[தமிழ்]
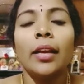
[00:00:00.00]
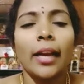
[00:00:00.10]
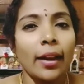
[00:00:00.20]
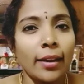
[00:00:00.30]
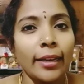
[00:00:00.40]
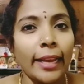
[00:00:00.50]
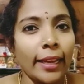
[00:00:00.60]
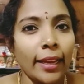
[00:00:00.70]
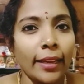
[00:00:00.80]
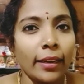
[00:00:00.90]
கண்ணன்
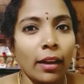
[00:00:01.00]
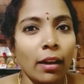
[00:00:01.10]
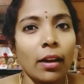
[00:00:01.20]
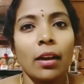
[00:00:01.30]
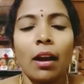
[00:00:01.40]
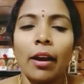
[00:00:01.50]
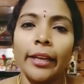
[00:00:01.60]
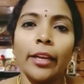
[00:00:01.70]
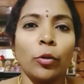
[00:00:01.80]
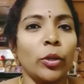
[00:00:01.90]
எங்கே இருக்கான்
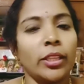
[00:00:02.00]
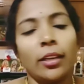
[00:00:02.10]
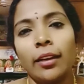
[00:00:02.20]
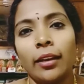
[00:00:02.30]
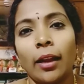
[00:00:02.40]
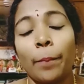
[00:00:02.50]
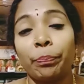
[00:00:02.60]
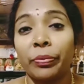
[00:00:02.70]
ஆயர் குளத்தில் இருக்கான்